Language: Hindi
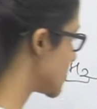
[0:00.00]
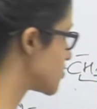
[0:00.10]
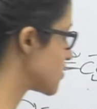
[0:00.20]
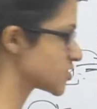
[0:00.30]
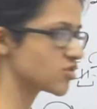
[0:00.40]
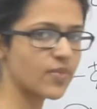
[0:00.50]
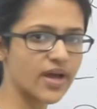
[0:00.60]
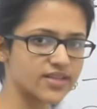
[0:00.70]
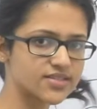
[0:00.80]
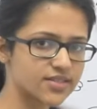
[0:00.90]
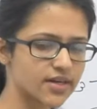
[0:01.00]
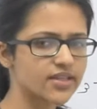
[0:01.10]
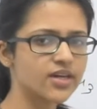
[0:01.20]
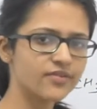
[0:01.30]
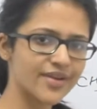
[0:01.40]
एल जो है इसको बैलेंस कर
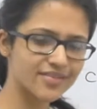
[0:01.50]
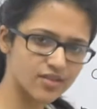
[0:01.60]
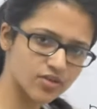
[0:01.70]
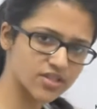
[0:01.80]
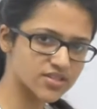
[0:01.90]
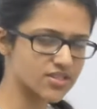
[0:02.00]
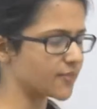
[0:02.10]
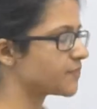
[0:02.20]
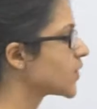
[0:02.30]
देगा वैसे यू कैन सी